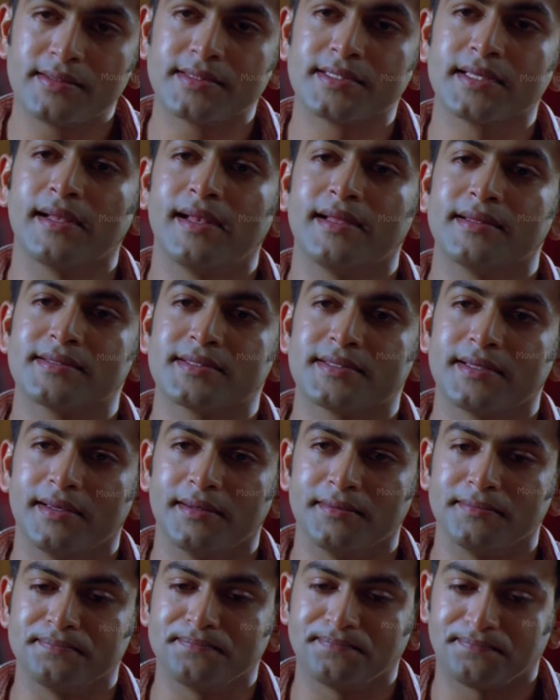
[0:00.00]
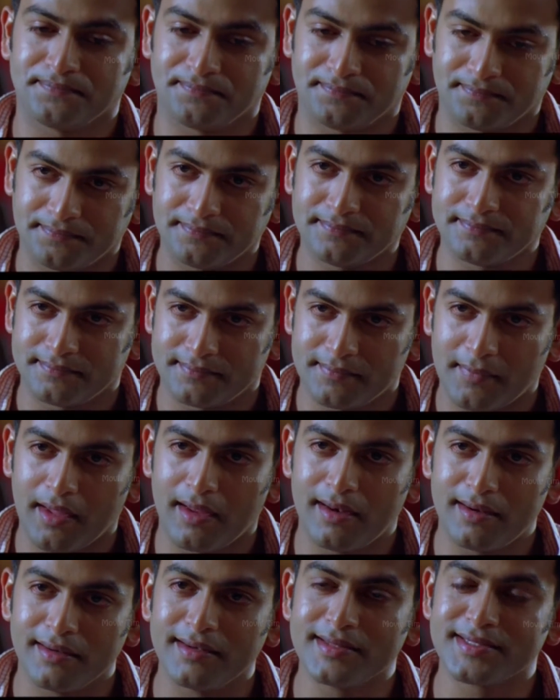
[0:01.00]
సో లెట్స్
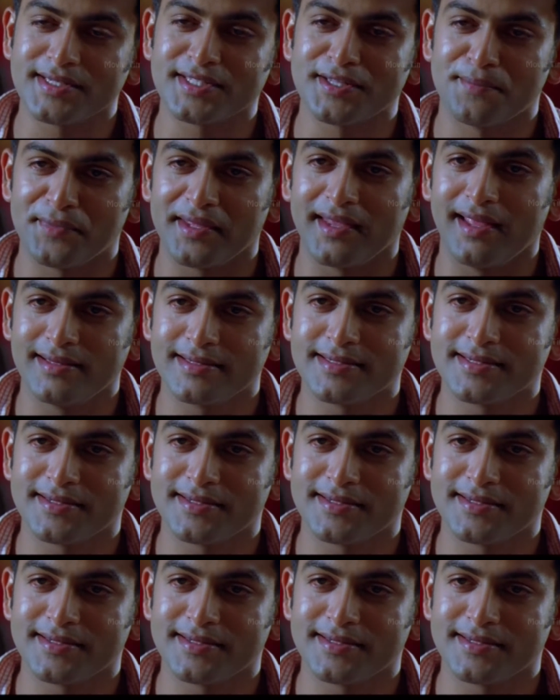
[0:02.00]
డిస్కస్ సంథింగ్